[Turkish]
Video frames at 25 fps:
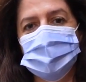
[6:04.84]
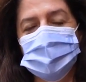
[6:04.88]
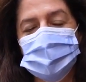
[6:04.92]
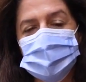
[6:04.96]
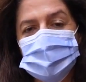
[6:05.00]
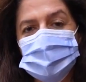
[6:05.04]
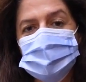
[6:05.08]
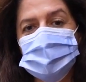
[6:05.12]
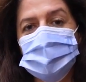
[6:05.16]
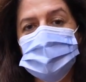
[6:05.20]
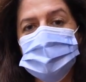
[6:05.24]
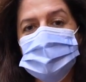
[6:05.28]

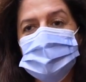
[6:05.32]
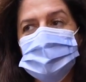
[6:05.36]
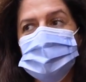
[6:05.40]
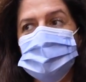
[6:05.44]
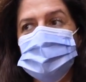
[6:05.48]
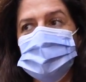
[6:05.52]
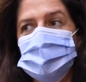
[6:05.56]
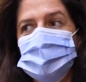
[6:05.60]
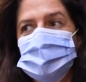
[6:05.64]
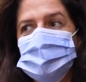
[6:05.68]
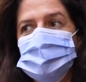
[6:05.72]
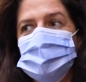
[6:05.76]

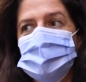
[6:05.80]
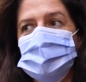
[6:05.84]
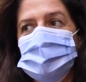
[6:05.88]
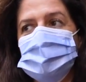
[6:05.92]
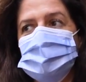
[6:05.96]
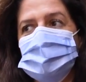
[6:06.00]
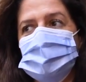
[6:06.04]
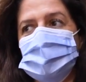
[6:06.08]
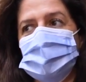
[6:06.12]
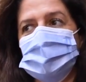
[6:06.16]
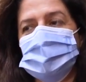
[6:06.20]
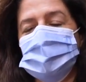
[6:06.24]
Esas
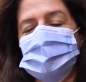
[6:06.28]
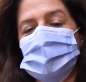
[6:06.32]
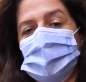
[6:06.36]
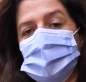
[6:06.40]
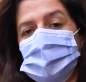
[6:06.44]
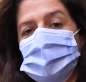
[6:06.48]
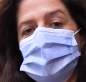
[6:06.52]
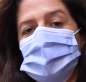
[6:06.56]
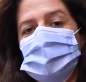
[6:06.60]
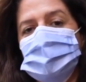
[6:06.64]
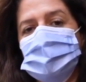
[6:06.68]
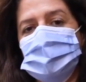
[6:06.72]
esasen
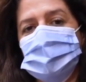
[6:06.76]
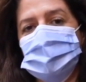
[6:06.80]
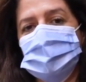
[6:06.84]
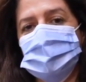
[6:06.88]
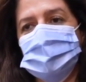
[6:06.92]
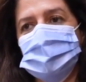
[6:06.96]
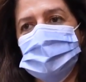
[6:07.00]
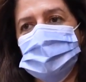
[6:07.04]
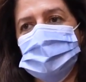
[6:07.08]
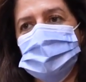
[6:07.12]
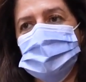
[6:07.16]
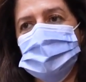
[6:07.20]
yapmaya
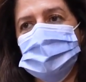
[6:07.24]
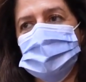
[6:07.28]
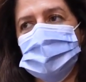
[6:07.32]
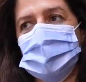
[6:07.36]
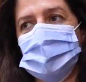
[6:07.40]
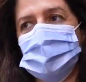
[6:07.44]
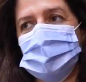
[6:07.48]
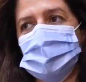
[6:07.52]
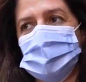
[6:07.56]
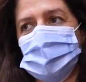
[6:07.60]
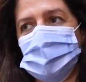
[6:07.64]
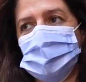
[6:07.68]
çalıştığım
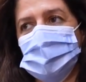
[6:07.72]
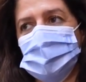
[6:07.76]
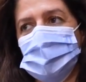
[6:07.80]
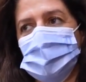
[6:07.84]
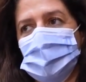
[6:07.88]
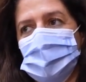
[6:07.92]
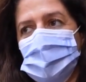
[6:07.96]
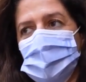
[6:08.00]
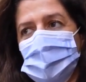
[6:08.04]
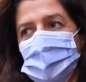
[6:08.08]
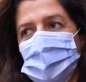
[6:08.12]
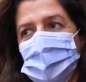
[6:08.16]
şey bu.
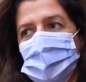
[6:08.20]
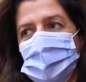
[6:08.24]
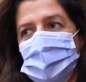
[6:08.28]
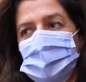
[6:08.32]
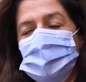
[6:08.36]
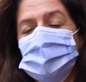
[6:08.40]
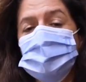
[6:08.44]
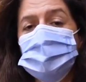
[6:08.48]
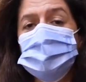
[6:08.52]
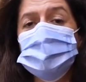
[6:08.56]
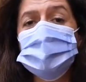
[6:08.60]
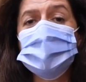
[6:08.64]

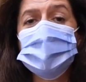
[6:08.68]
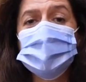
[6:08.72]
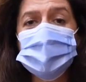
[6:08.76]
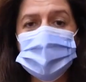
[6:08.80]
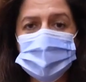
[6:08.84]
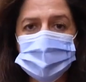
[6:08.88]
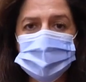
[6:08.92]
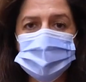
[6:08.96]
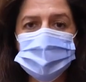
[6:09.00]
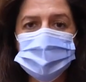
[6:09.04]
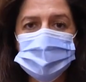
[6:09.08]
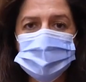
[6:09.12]
E bunu niye
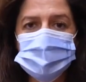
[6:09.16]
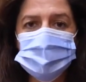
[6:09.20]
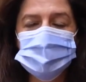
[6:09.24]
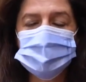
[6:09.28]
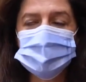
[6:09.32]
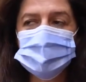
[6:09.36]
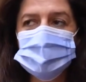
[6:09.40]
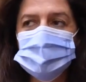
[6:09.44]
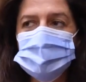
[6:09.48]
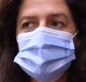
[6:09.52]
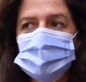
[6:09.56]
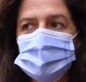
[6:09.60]
yapıyoruz
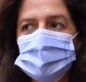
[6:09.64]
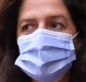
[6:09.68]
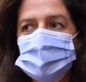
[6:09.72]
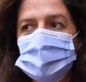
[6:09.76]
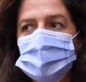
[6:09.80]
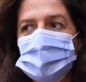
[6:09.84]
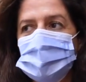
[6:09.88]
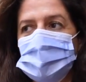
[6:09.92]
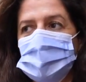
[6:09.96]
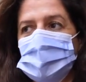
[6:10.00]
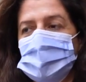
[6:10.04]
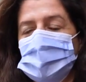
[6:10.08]
biz?
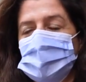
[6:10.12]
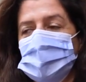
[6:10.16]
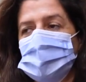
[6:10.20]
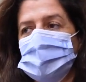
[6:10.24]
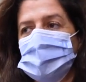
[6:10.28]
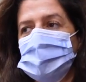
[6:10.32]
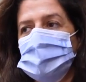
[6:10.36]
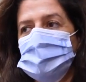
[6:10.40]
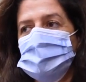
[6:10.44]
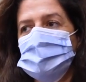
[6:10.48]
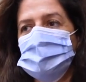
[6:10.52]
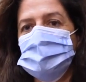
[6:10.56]
Tabii
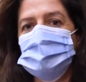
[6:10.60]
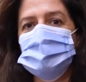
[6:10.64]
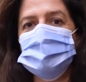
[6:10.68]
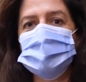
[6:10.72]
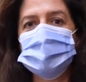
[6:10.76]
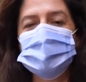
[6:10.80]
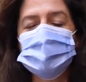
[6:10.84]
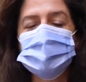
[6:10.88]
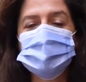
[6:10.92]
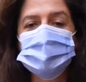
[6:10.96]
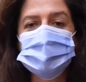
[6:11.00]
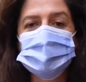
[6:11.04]

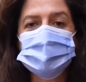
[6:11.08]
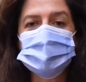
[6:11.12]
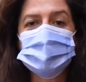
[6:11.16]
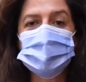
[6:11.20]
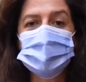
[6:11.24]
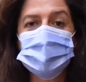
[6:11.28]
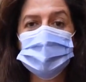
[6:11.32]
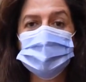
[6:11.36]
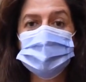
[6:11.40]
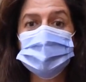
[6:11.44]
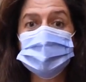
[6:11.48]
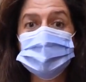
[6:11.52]
biliyorsunuz
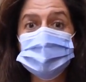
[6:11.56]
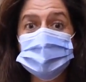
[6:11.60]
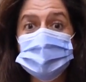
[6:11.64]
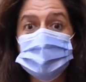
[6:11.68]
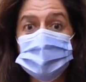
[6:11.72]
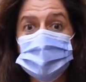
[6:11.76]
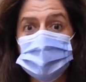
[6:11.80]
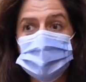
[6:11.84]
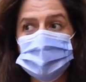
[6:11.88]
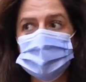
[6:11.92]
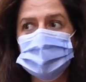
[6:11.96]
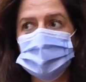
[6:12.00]
hekimlikte
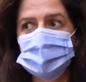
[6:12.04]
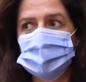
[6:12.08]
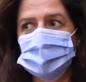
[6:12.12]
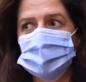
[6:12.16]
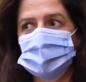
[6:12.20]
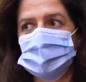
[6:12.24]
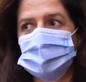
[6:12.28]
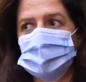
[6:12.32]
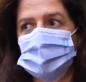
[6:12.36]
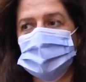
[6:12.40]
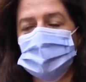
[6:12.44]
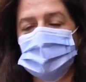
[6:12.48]
empati
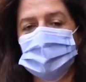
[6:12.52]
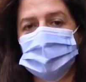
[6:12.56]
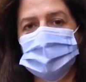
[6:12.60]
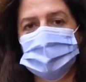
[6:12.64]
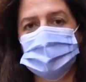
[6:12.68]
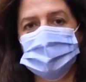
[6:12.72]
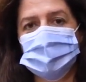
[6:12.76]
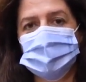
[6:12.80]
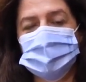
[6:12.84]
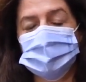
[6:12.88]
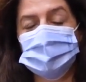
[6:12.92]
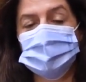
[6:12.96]
kavramı
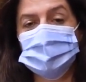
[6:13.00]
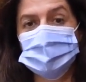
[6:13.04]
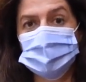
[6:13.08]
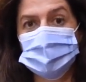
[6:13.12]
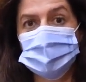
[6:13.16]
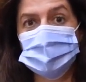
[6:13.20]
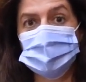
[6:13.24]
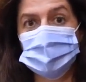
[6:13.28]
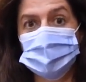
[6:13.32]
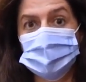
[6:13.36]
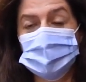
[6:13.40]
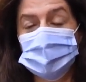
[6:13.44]
e,
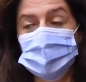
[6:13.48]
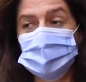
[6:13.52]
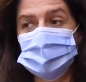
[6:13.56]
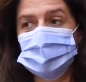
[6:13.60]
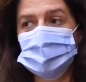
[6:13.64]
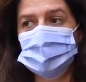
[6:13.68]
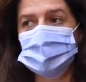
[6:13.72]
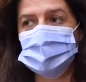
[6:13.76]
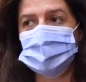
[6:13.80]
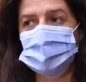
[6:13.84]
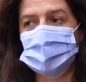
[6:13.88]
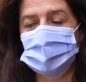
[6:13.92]
çok
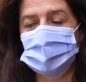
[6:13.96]
önemli bir